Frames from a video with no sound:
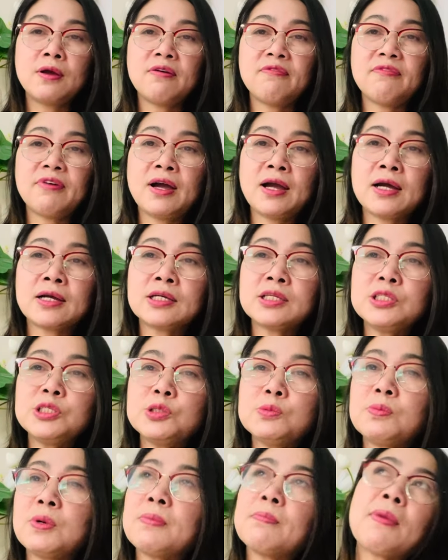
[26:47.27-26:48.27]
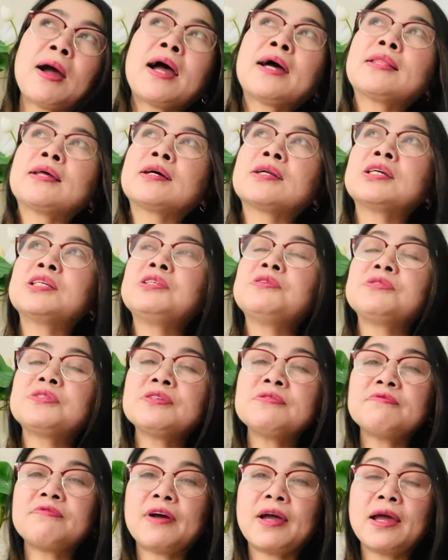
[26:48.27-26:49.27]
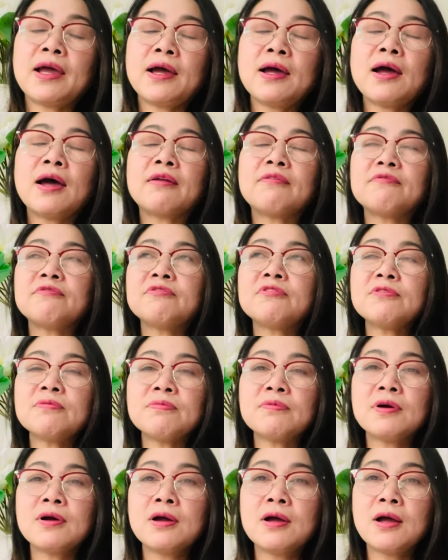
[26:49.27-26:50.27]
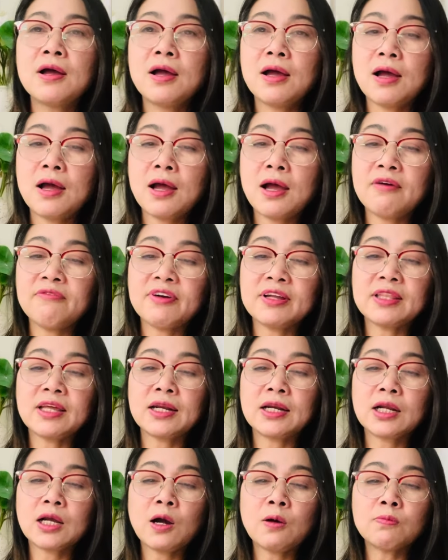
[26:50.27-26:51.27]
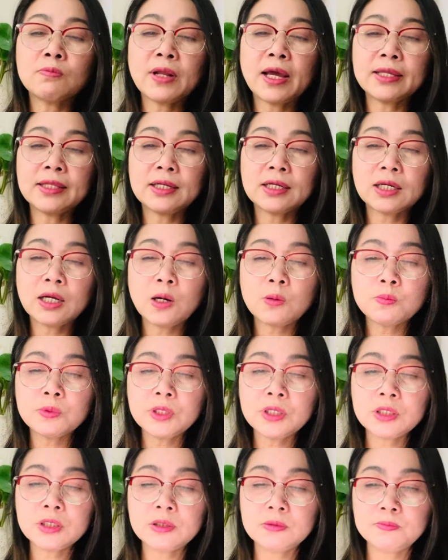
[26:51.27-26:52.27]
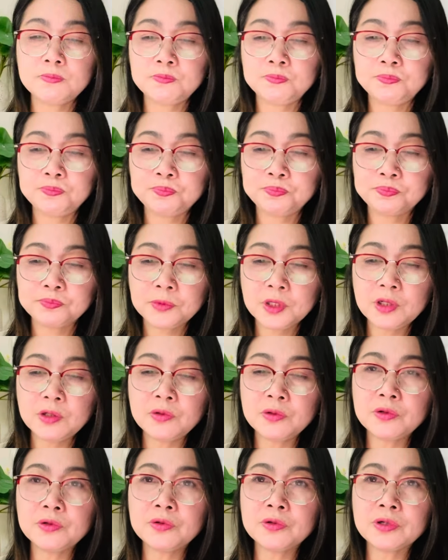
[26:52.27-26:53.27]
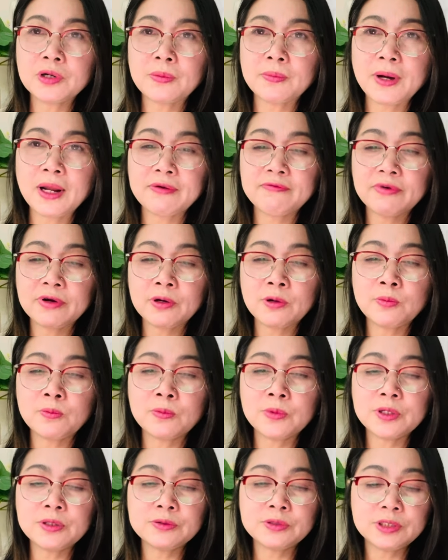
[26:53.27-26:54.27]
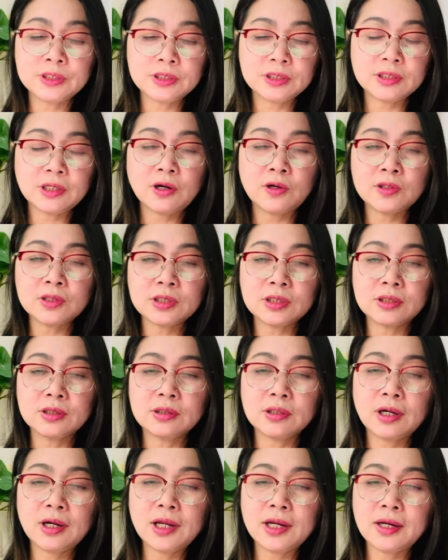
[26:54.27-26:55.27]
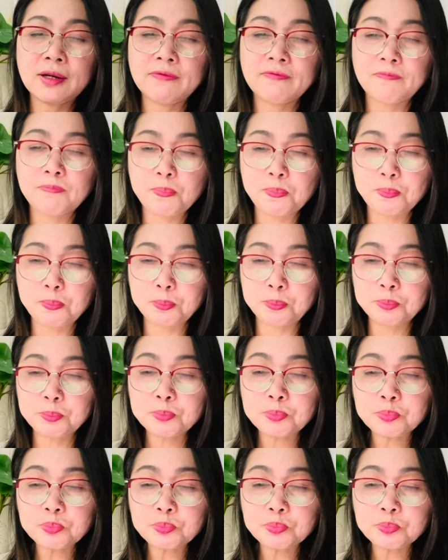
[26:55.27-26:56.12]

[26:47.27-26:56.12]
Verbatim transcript: và kính chúc bác ba thật là nhiều sức khỏe hạnh phúc à, và thành công đại thành công nhất luôn luôn đồng hành và cùng yêu thương con cường ha ừ.